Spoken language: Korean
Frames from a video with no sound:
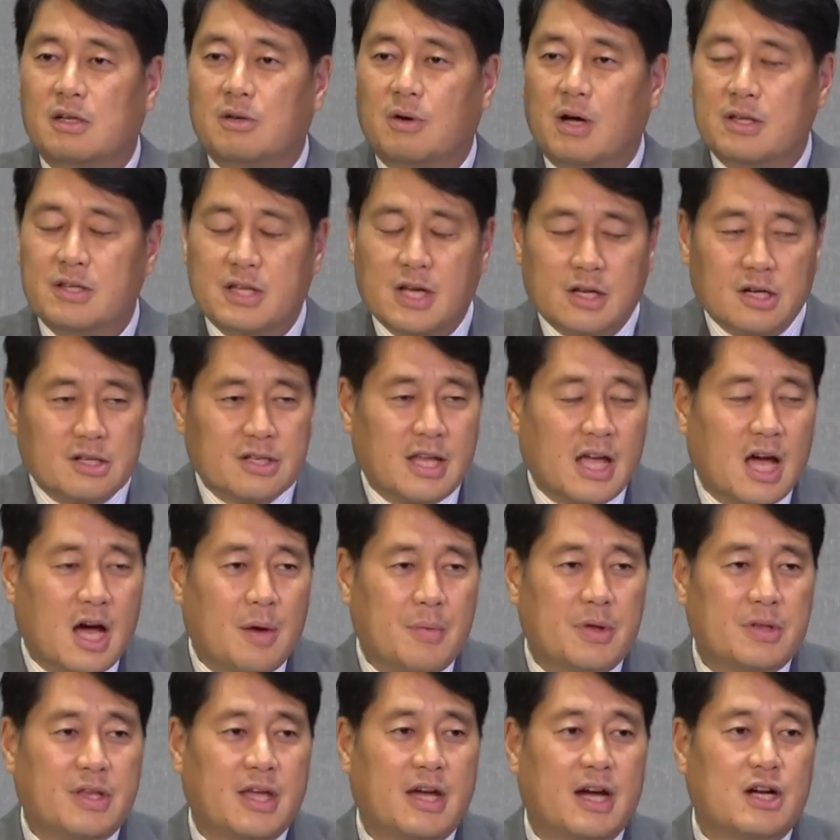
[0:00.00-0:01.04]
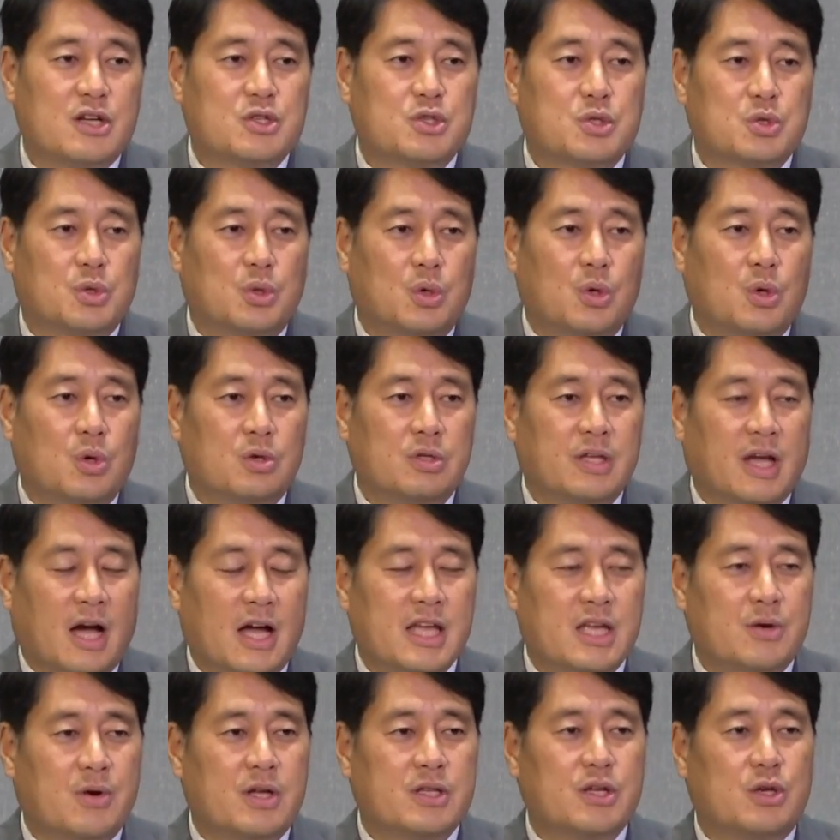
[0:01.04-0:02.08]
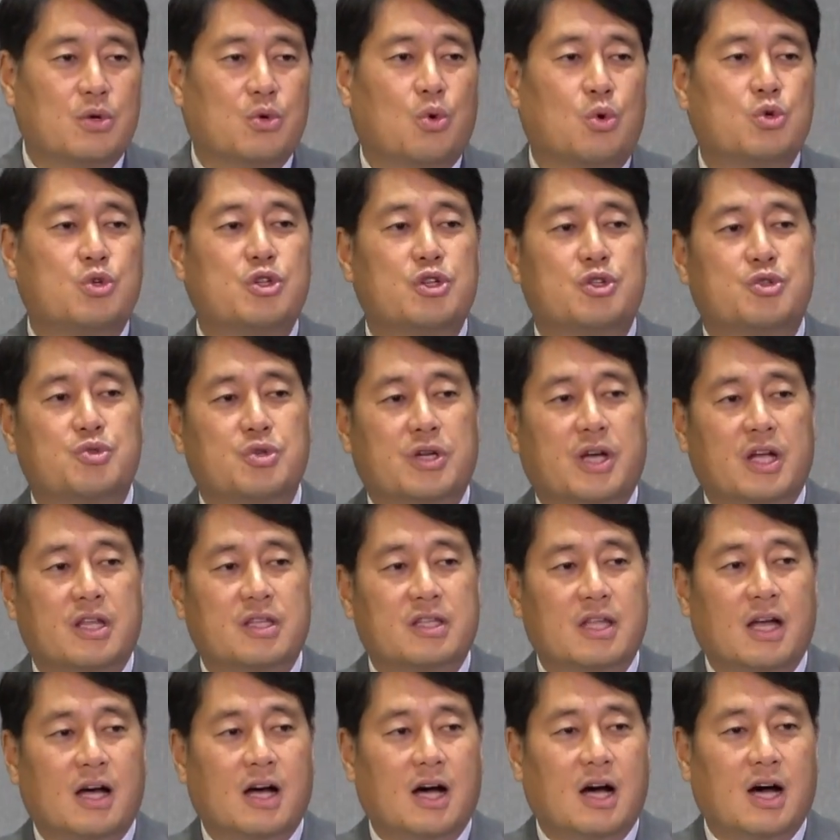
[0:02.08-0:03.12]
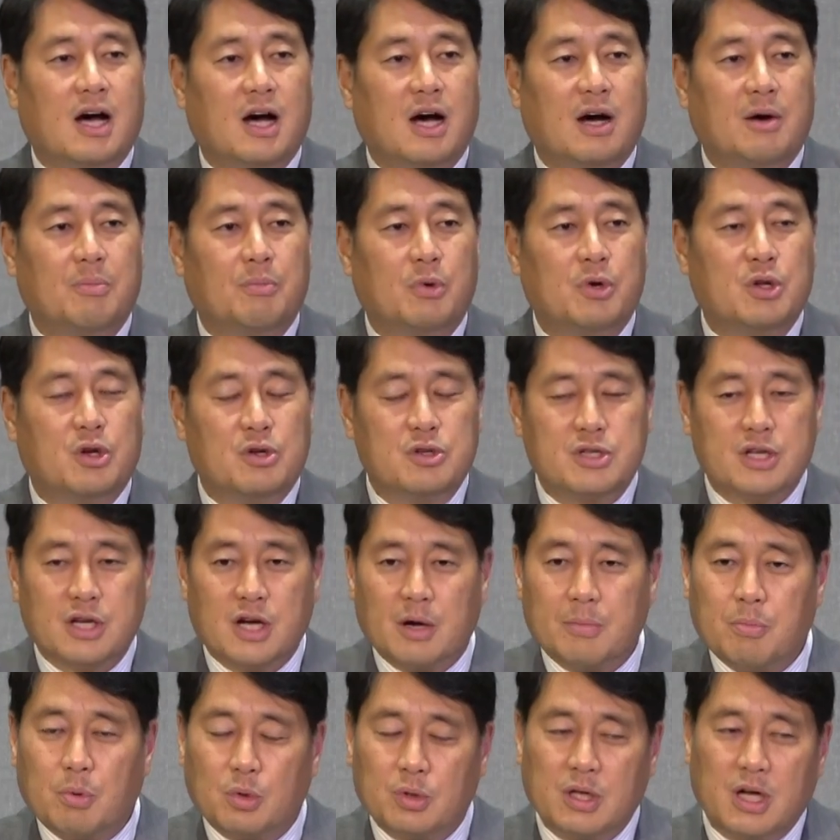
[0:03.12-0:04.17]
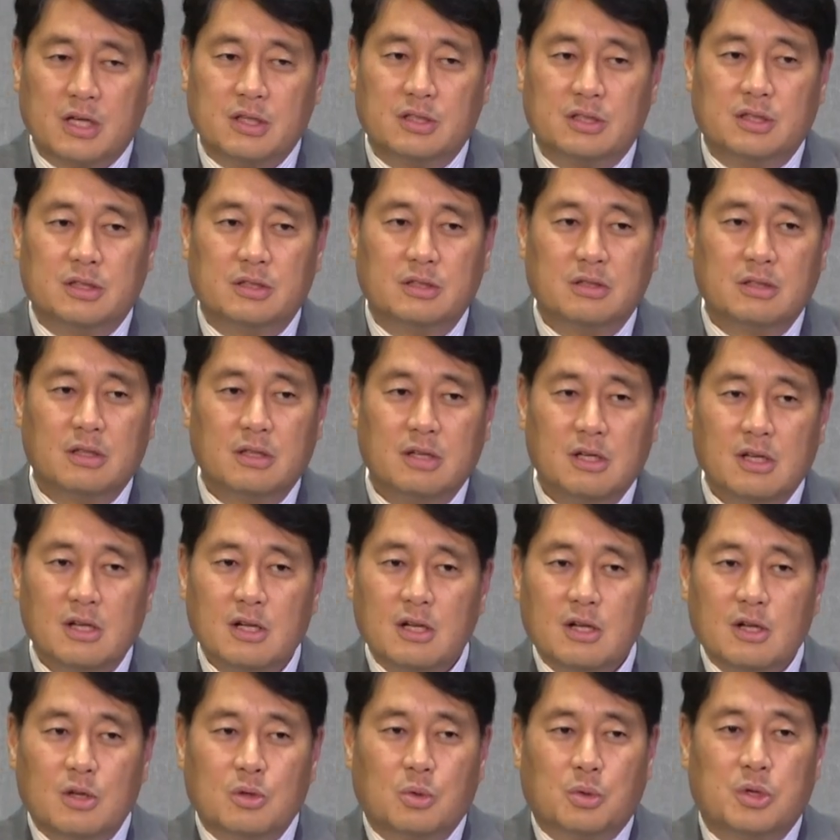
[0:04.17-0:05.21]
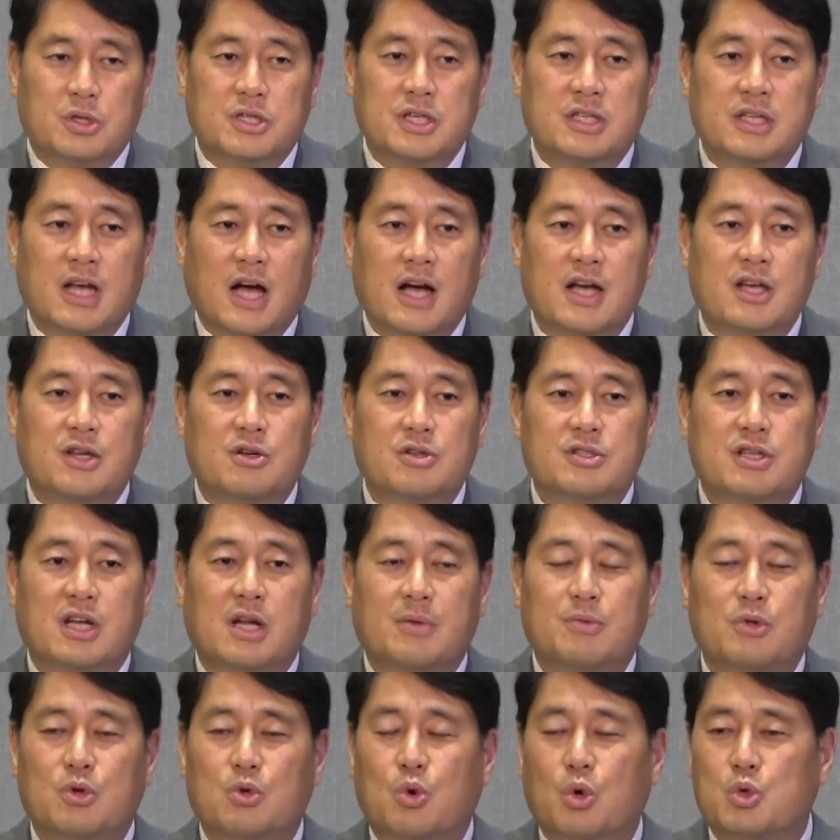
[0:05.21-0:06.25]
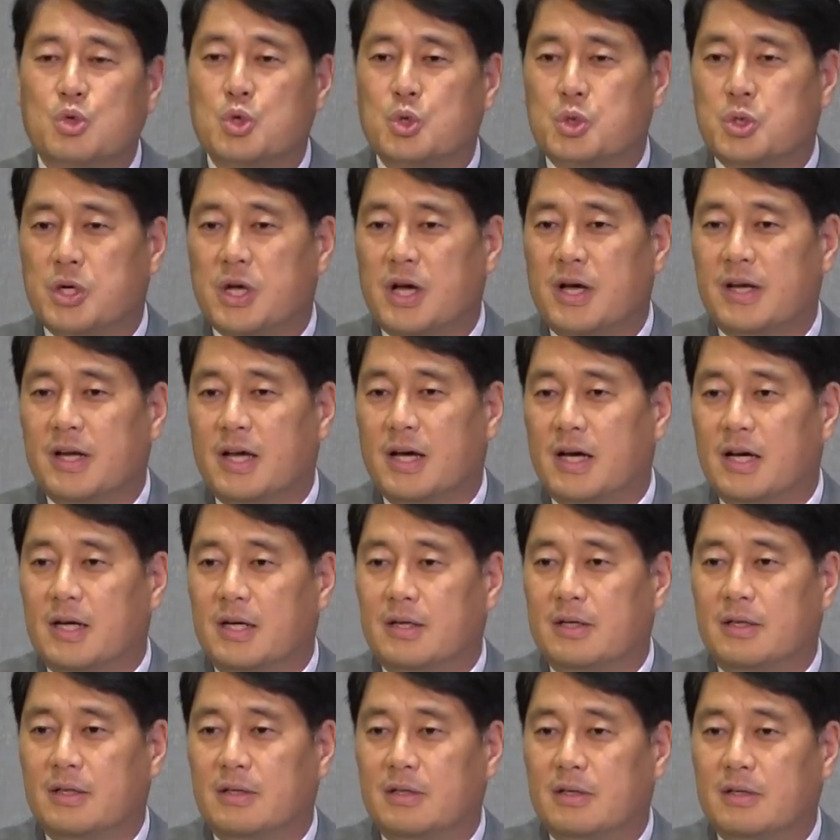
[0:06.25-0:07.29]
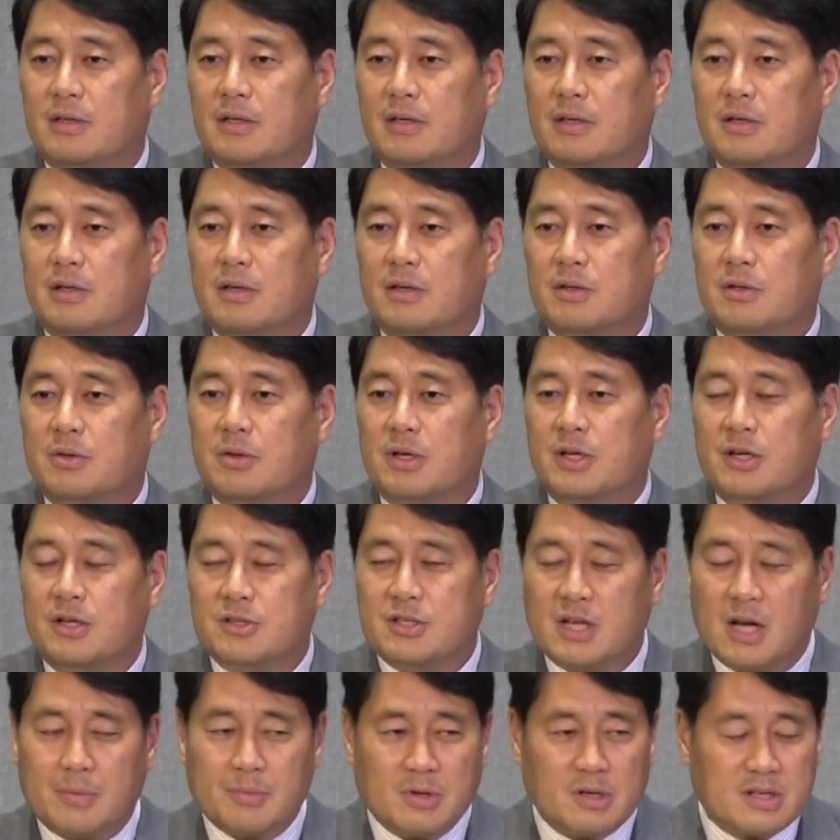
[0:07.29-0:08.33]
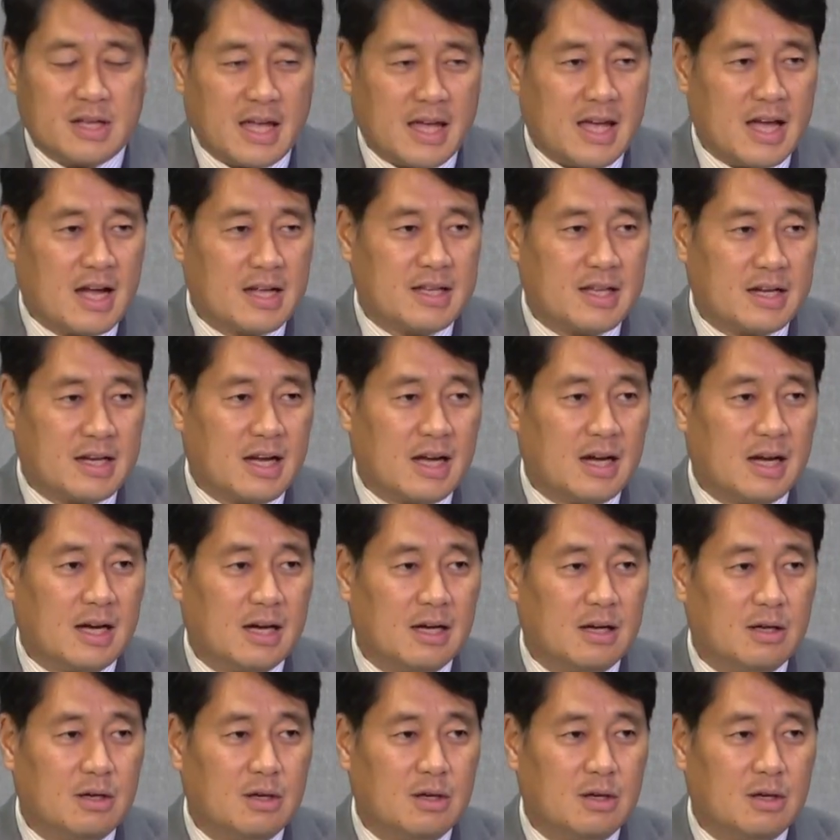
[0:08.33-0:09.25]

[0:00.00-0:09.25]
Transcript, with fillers: 환자를 대하면 대할수록 내가 이 환자를 고칠 수 있겠다 뭐 이런 생각보다는 도대체 내가 이런 사람들을 고쳐줘야 하나 또 이런 사람들 대해야 되나